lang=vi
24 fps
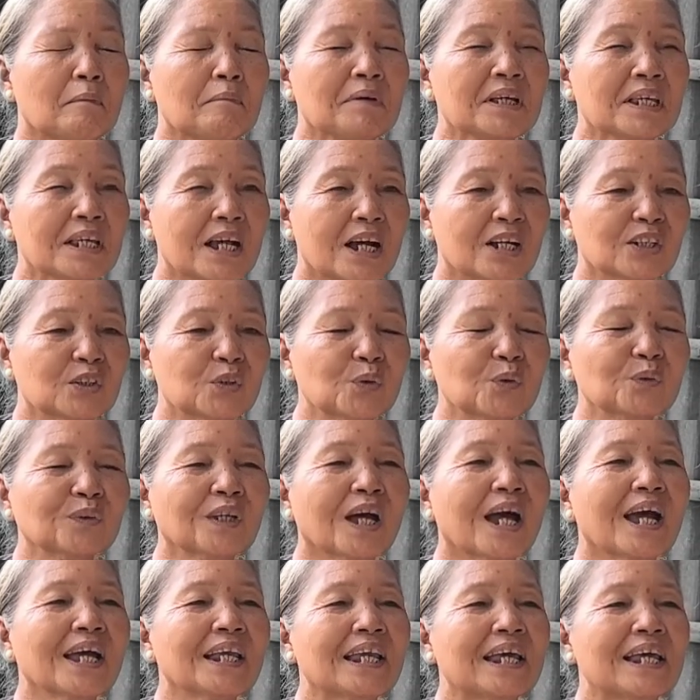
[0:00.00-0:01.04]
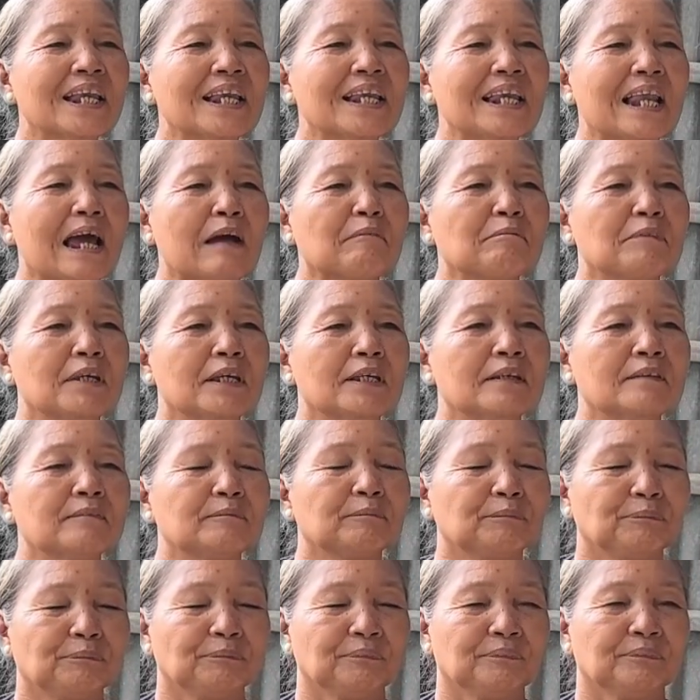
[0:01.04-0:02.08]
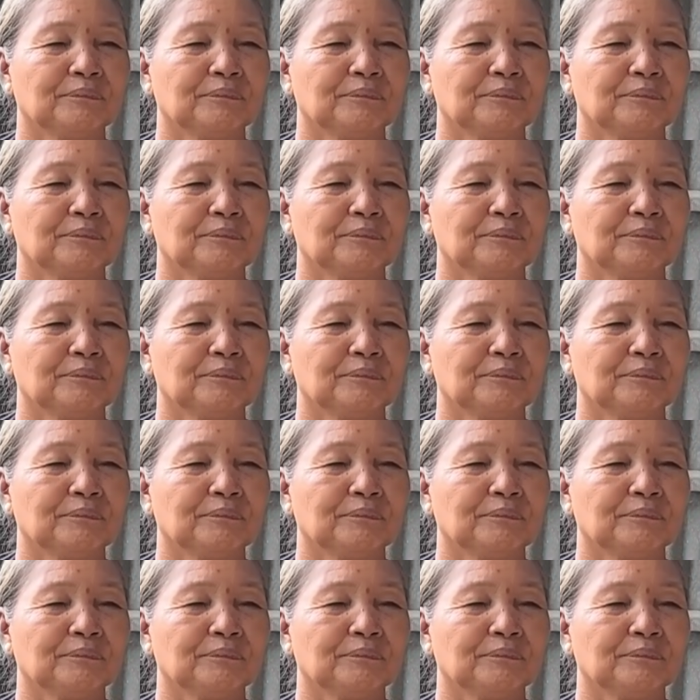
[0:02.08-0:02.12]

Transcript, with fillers: Mà bây giờ xuống thế để làm gì?